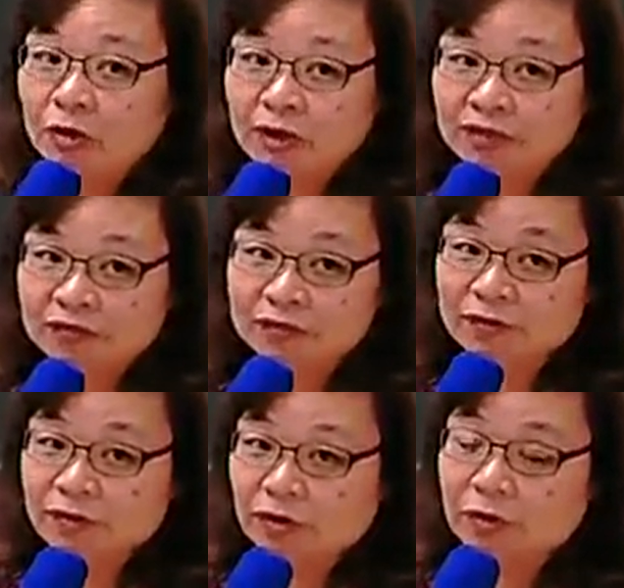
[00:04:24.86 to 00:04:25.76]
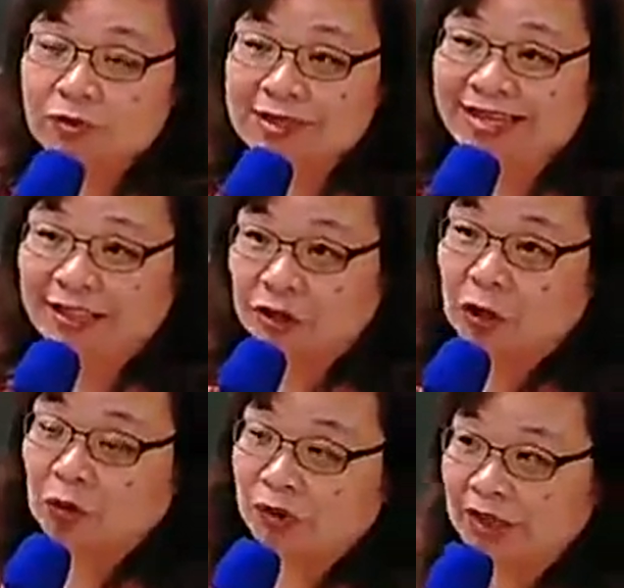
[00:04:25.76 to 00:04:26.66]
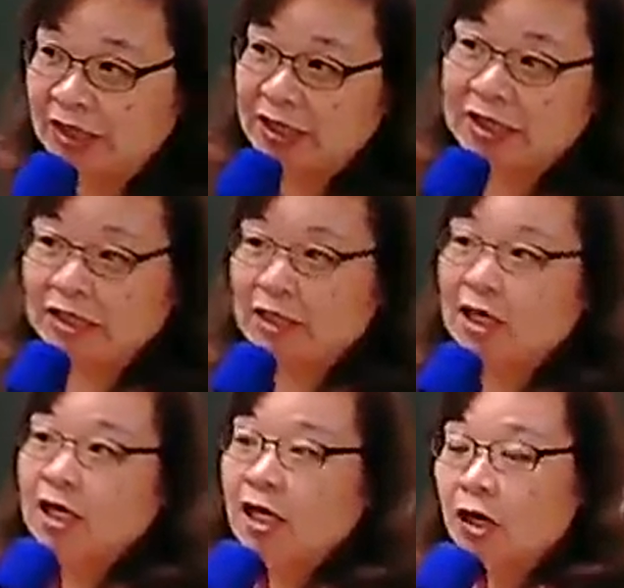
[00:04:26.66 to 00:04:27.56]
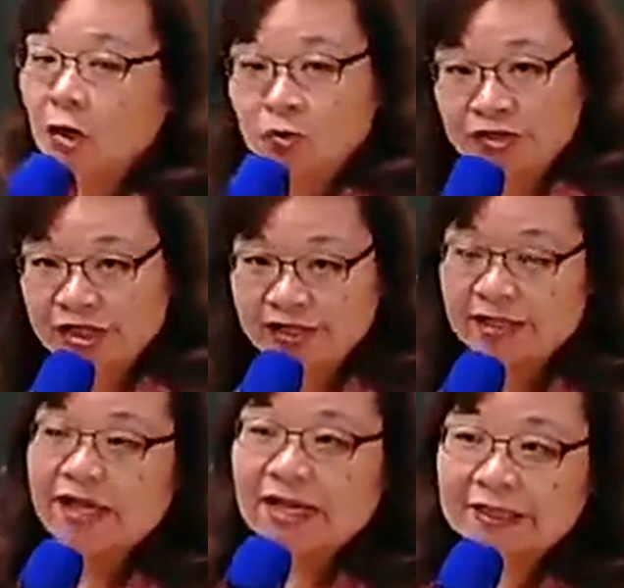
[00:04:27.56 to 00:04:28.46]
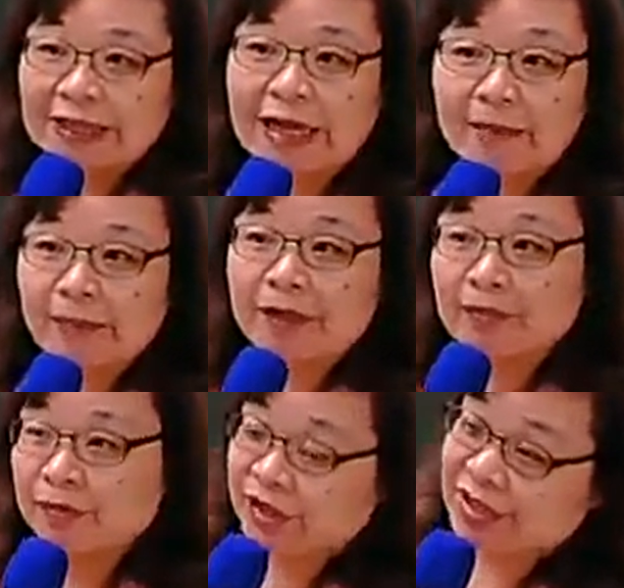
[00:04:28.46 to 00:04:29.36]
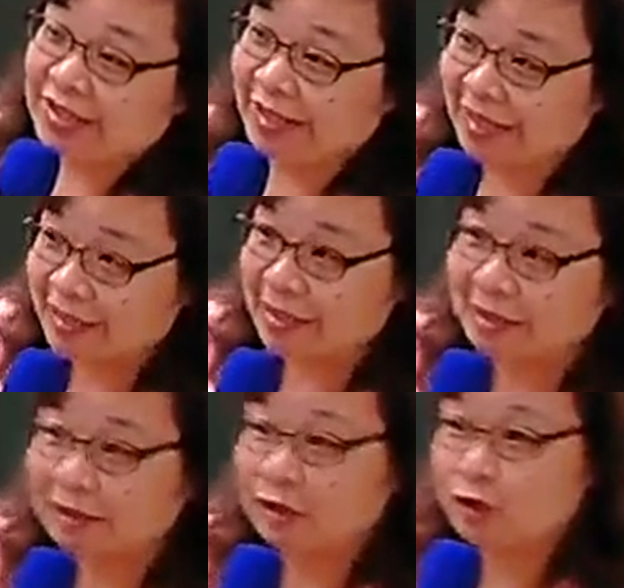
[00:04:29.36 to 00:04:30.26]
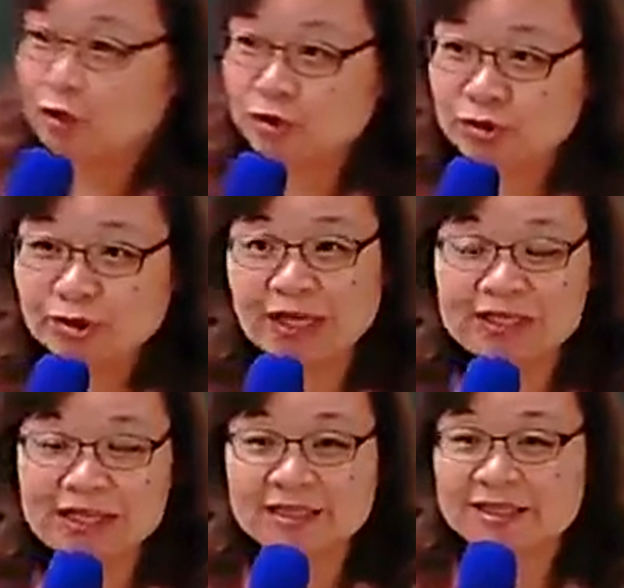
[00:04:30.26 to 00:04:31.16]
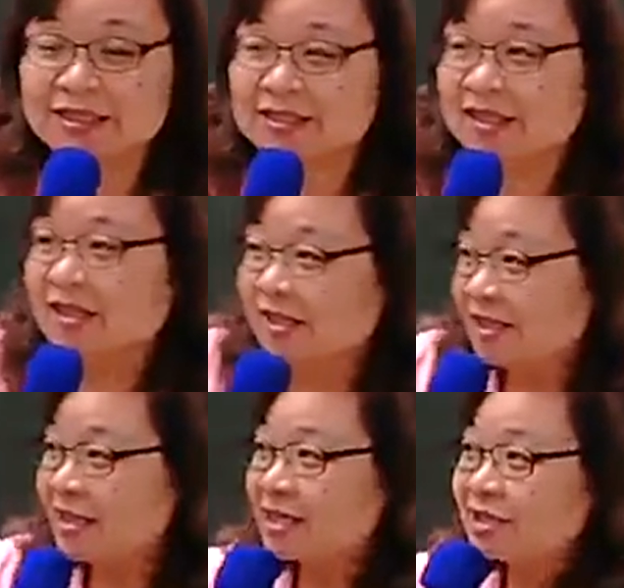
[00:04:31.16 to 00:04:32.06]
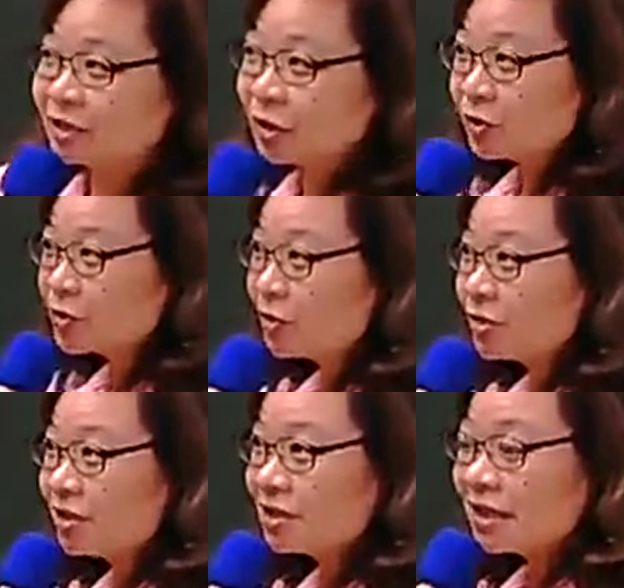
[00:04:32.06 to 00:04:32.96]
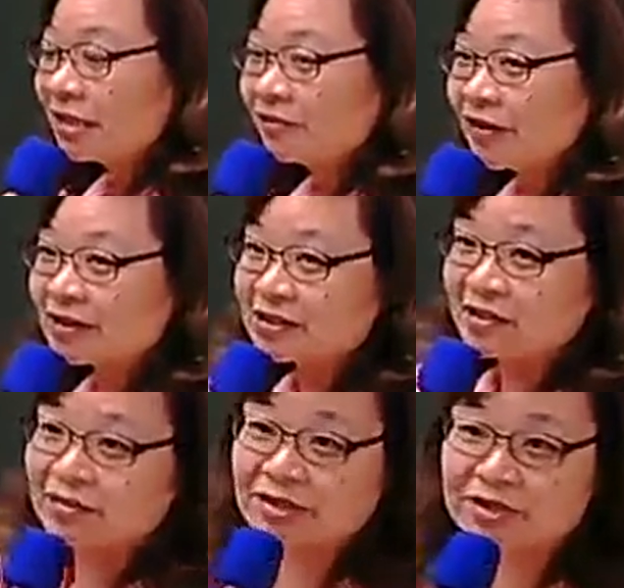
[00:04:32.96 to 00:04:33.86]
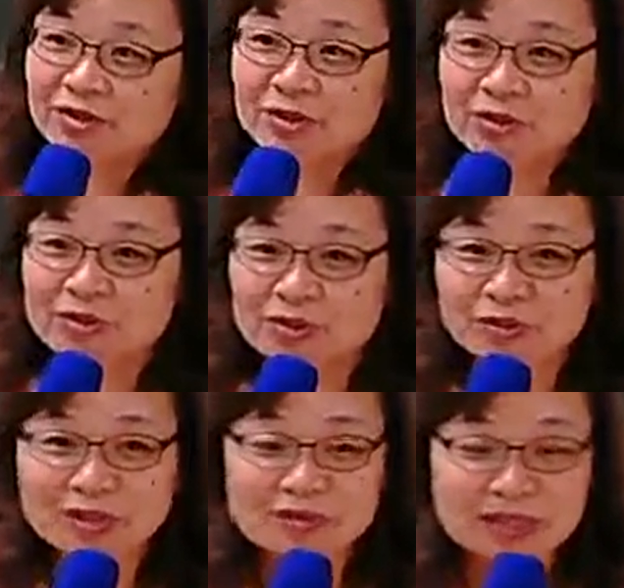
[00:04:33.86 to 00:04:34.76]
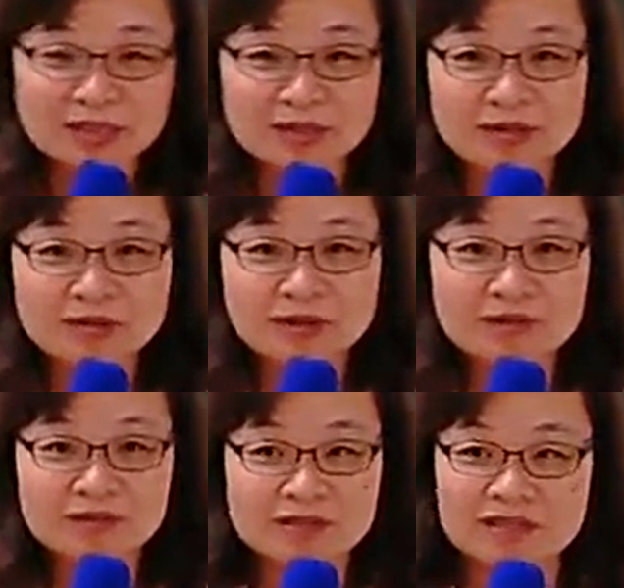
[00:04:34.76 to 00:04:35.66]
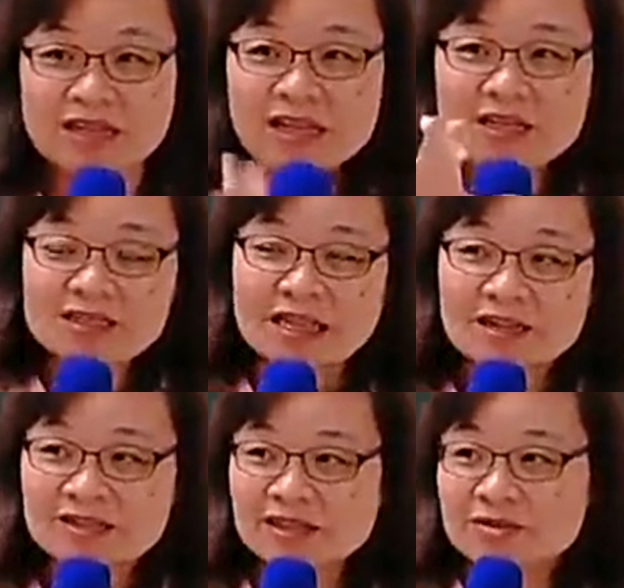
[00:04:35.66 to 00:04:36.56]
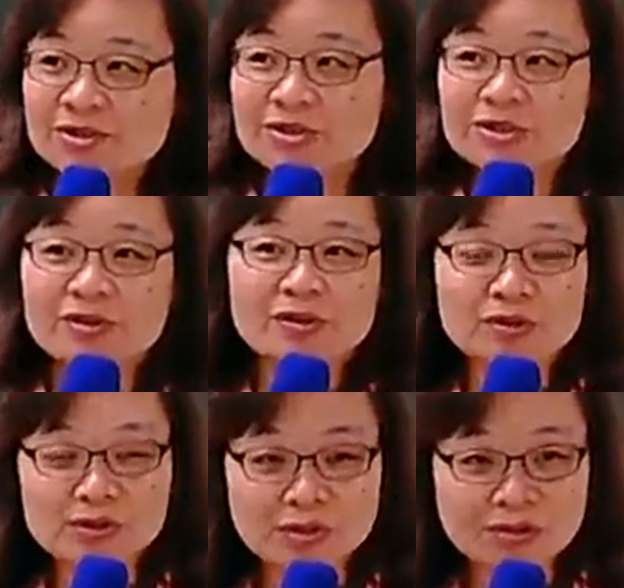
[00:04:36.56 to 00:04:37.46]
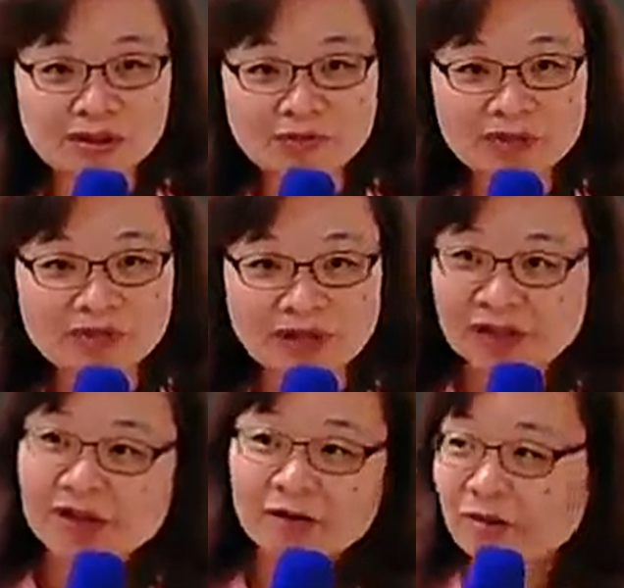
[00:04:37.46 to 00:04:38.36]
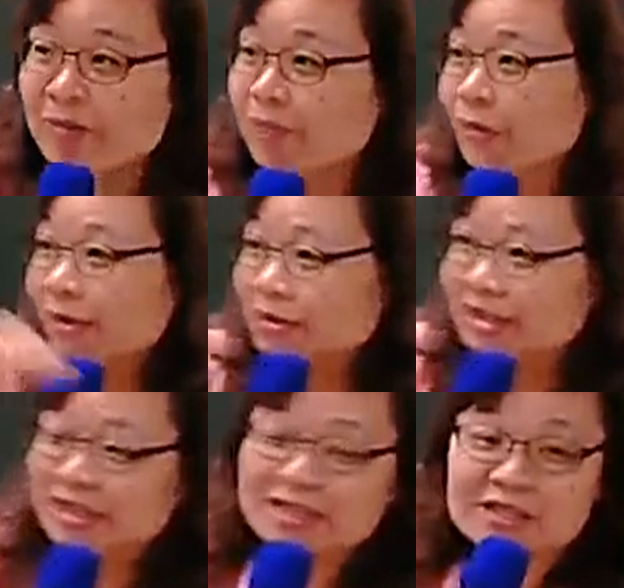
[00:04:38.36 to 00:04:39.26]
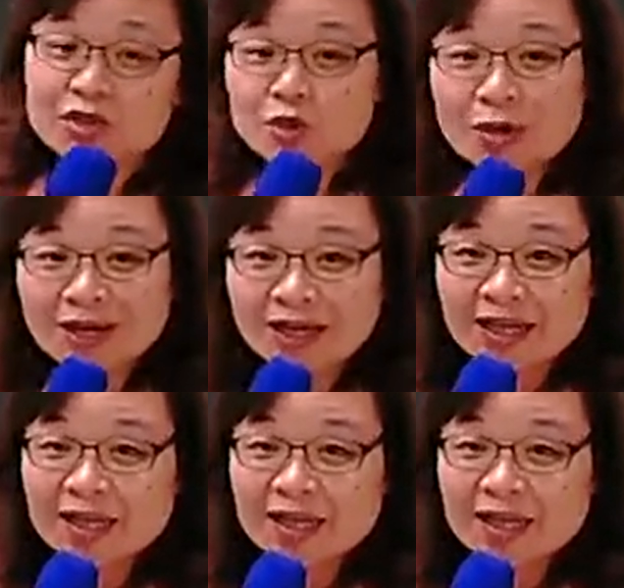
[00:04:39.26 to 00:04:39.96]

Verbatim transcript: 恢复都在同一个空间，它并不一下子送去待产室，一下子痛送进产房，生完之后又送到产后恢复室，三个小时之后又送回病房。我们不要这样子 run，